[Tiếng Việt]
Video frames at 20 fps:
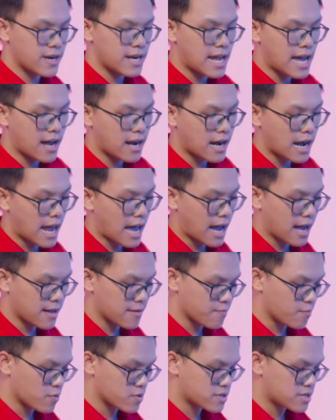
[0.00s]
vẫn đang là
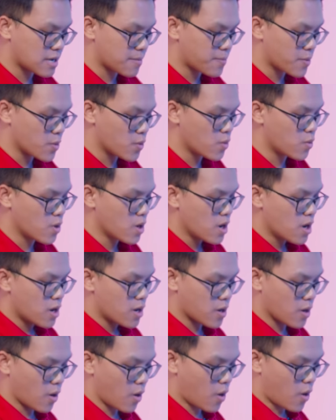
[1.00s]
một CPU
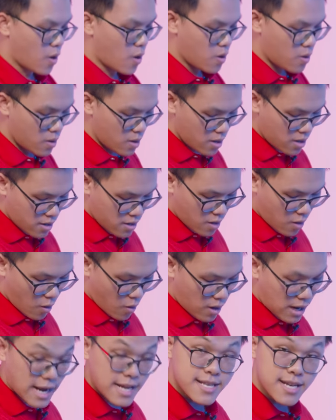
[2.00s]
nó
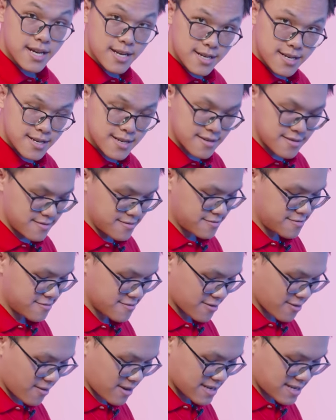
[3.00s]
có cái chân ừ,
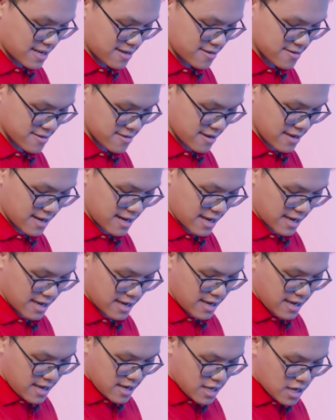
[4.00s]
có cái chân ở dưới này này
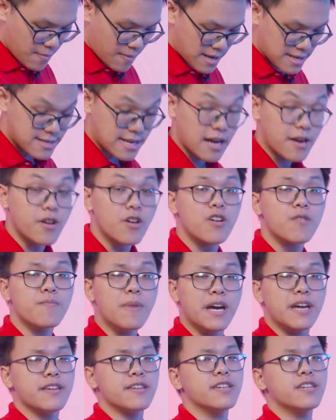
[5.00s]
nhưng mà sang đời
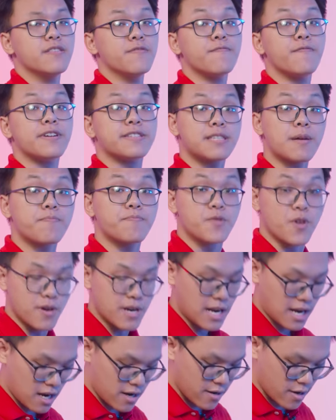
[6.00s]
7000 và sắp tới
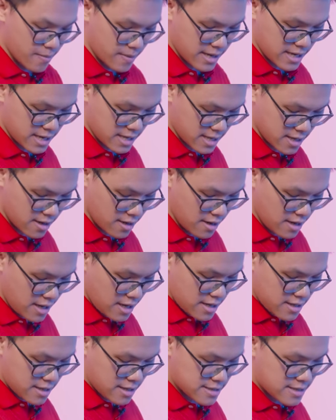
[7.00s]
đây là đời 7000 nhá
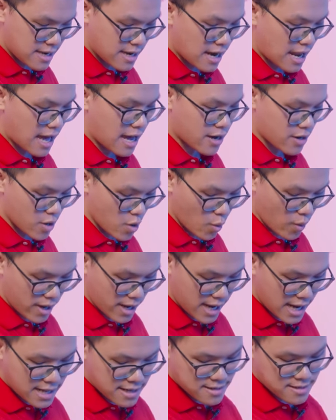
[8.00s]
thì sẽ là đổi
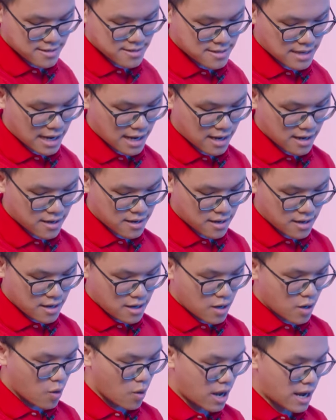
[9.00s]
hết sang
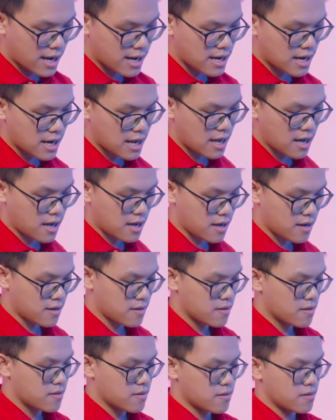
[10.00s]
loại là
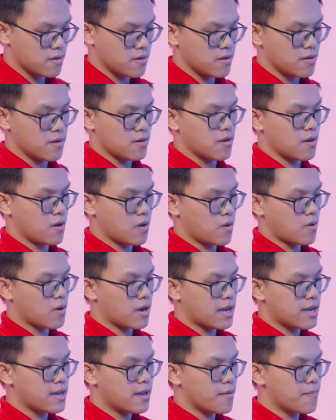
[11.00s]
uh, có
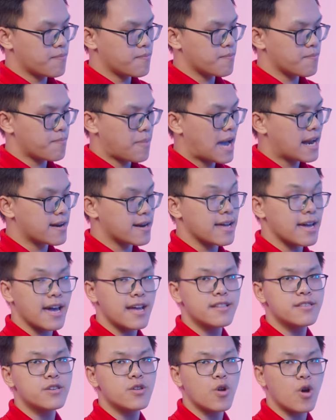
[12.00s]
cái pad ở đây
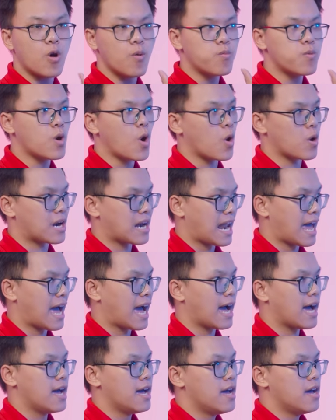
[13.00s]
hết chứ nó không còn
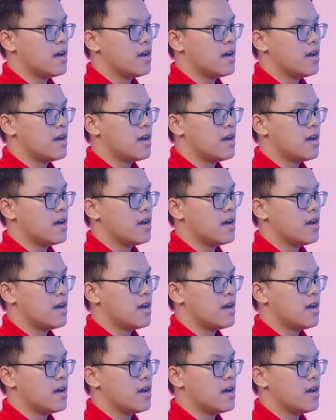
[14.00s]
là